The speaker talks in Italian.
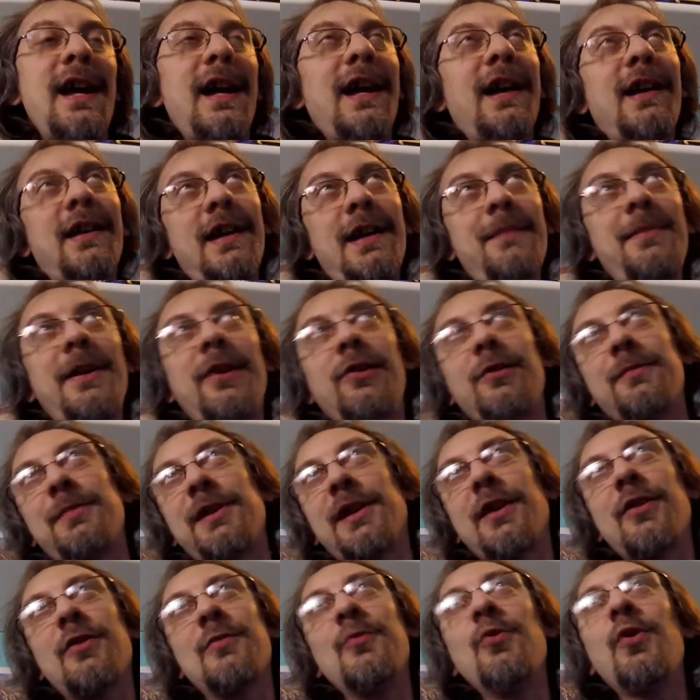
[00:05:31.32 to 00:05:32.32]
È bello
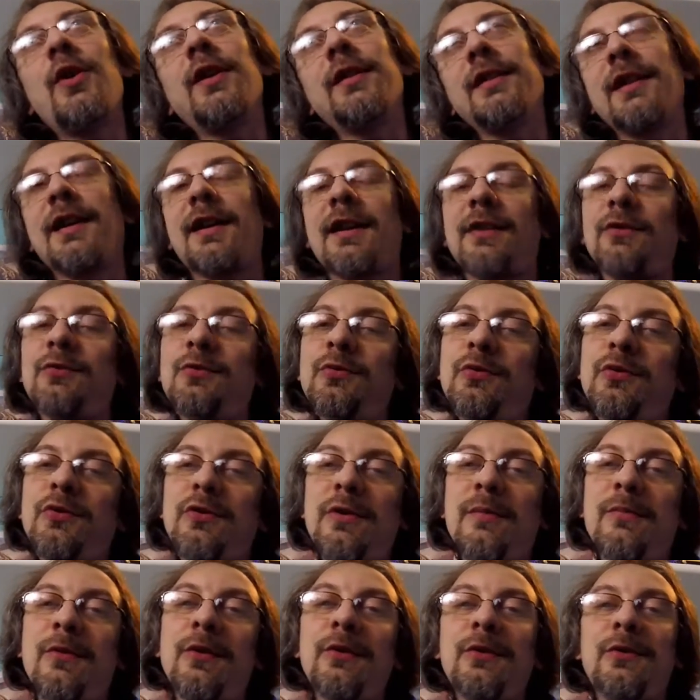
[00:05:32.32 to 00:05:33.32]
perché comunque integra tutto
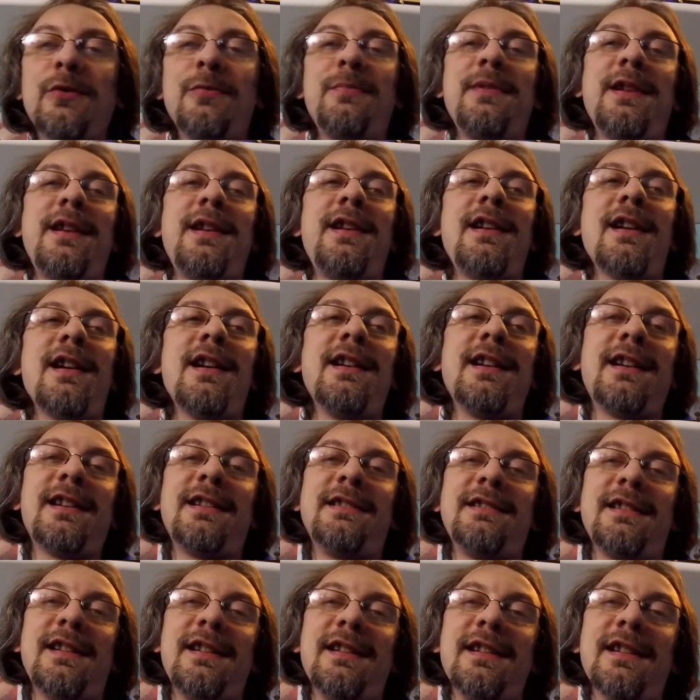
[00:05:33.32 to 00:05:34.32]
molto bene anche
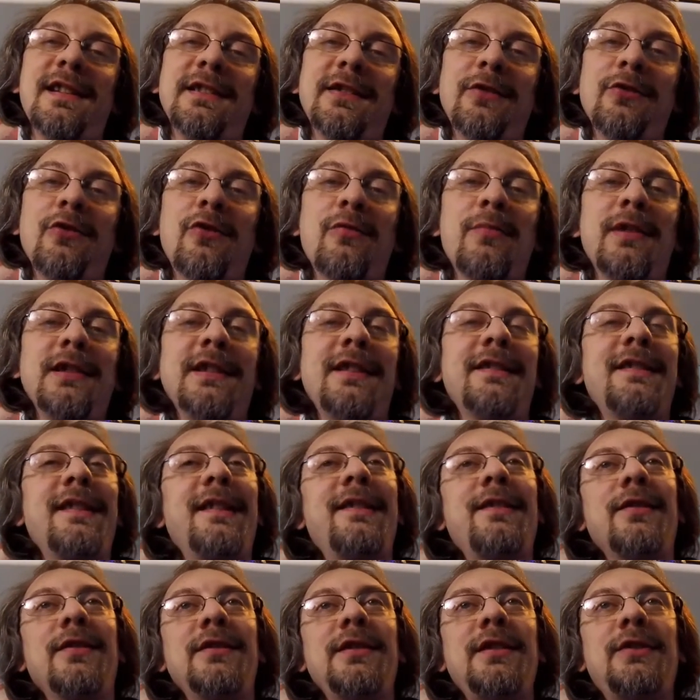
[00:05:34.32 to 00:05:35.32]
nel,
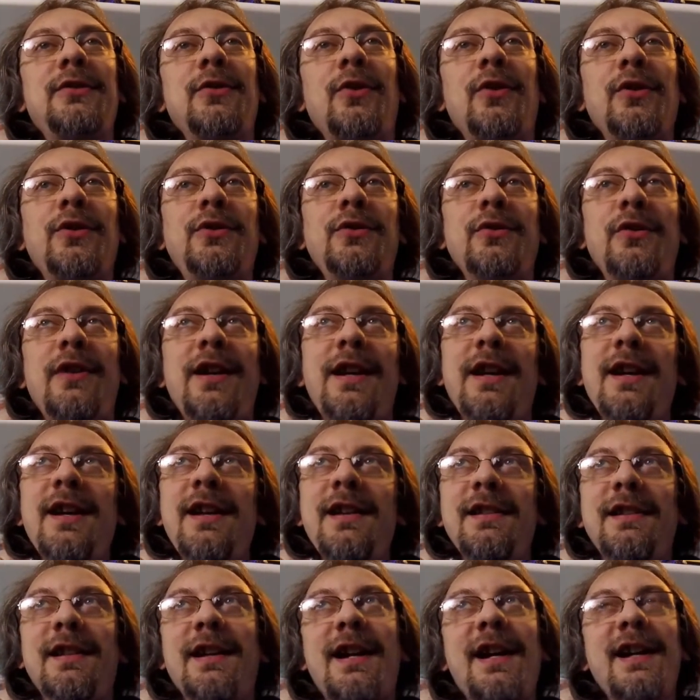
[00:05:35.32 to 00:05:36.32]
nell'urbanizzazione di Tokyo
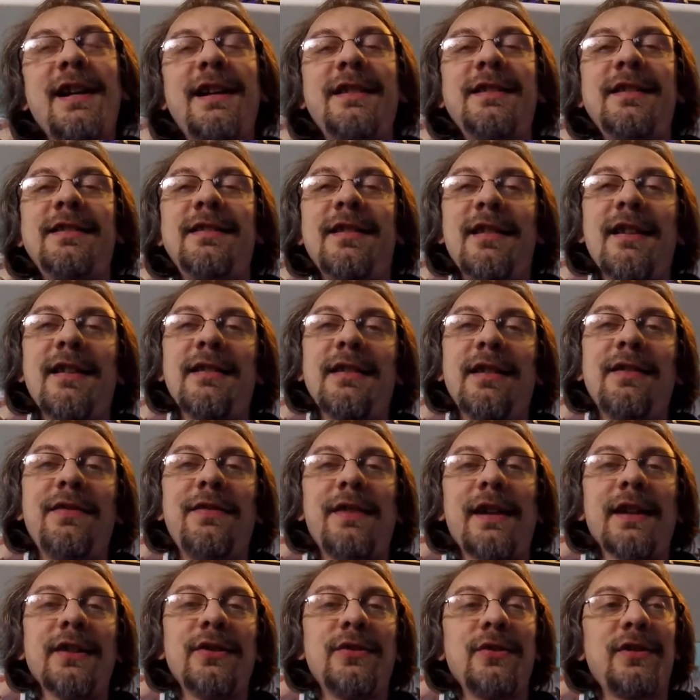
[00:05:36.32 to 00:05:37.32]
e dà anche l'idea del
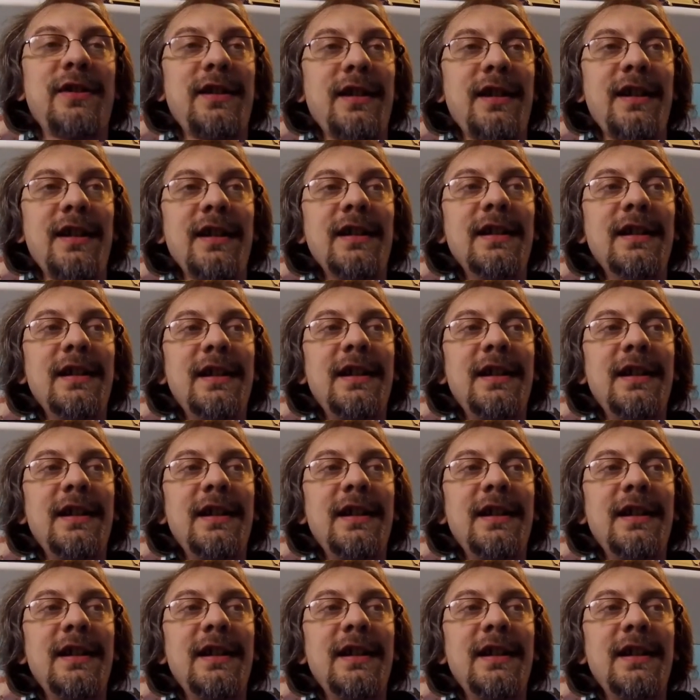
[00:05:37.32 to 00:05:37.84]
fatto che